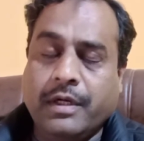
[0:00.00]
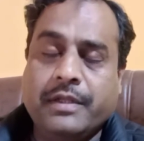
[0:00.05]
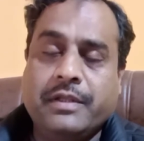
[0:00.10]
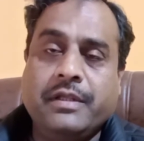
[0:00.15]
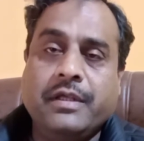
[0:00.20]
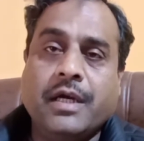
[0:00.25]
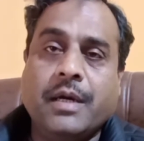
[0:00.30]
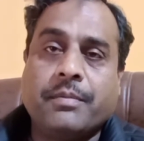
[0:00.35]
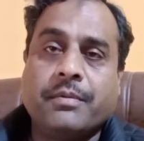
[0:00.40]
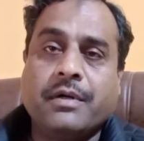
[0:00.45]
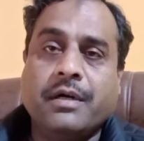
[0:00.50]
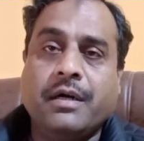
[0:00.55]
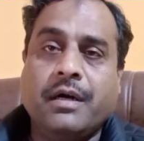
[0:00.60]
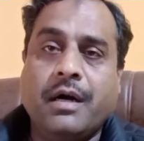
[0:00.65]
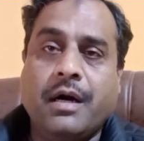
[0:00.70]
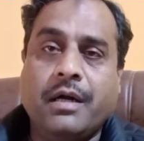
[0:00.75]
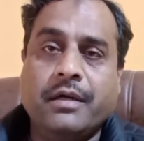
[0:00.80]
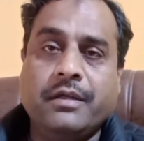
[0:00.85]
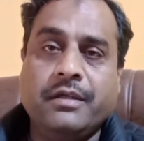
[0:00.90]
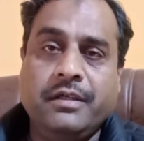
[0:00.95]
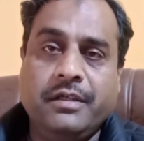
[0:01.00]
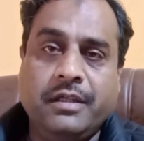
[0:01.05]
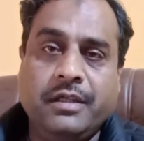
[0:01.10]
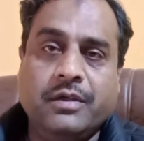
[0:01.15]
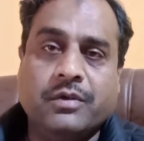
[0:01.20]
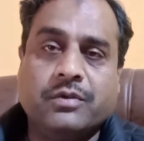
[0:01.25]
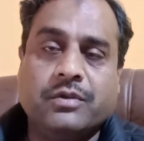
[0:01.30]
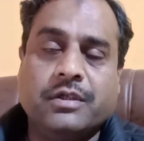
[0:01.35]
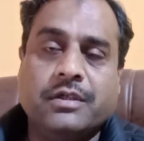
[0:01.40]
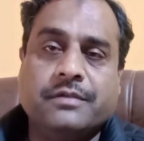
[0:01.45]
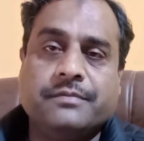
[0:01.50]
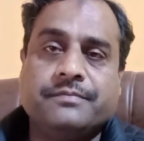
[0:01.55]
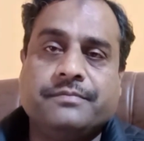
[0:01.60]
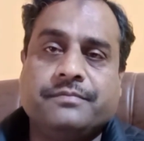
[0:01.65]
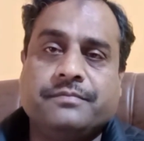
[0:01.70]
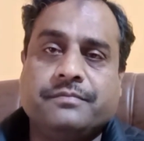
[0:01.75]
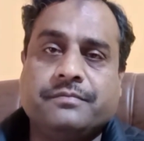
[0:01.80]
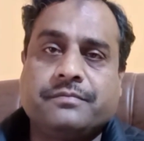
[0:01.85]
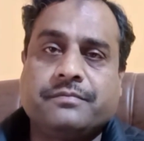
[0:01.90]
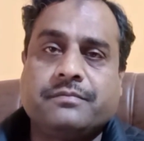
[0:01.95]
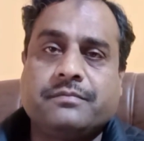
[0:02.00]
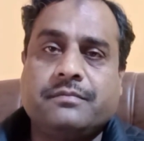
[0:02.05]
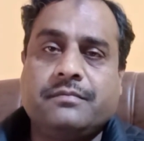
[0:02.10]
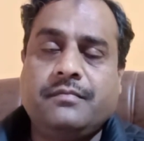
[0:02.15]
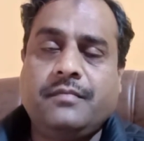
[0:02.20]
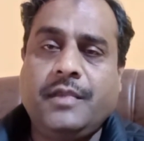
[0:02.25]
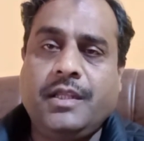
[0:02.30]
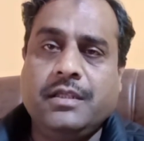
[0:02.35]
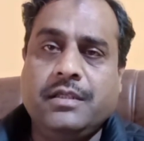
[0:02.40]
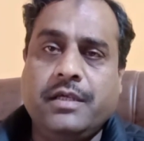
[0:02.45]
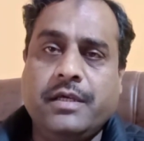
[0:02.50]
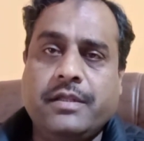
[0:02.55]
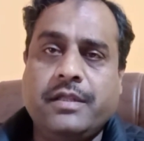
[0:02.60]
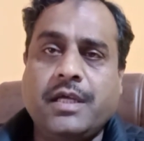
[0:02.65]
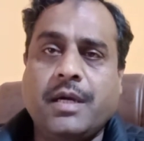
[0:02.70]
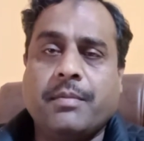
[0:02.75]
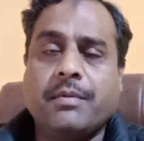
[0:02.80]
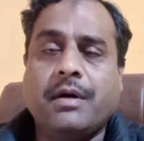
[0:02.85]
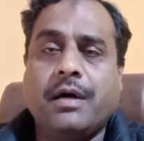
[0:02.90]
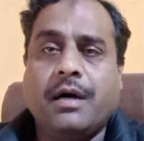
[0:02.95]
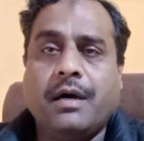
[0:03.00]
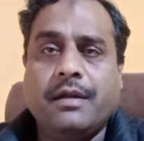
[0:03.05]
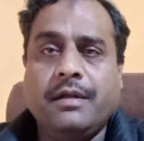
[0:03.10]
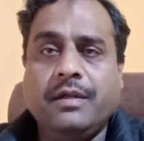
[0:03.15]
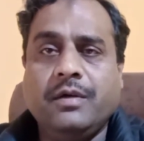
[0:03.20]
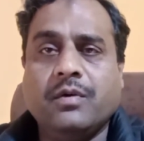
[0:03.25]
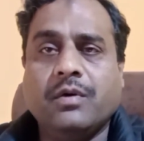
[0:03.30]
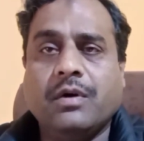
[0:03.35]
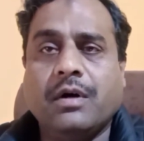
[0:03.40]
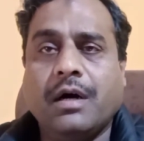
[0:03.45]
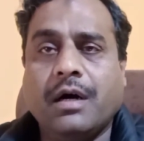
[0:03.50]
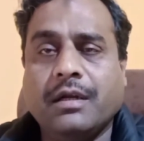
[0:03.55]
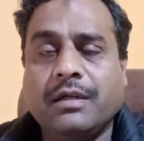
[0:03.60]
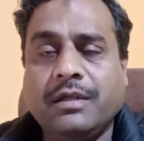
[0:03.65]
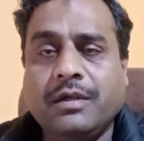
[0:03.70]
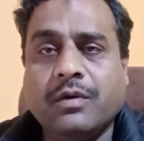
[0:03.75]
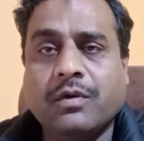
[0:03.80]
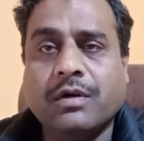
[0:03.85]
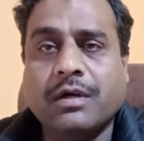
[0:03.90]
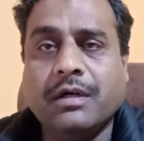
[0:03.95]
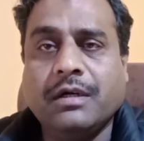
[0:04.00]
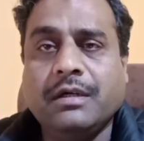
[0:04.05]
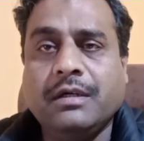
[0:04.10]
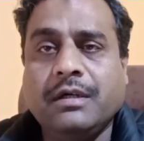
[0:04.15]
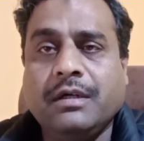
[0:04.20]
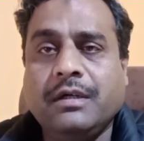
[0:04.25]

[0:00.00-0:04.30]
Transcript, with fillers: ऐसी आपका ऑन ही नहीं होता जैसे आपका ऑन नहीं ऑन हो, नहीं होगा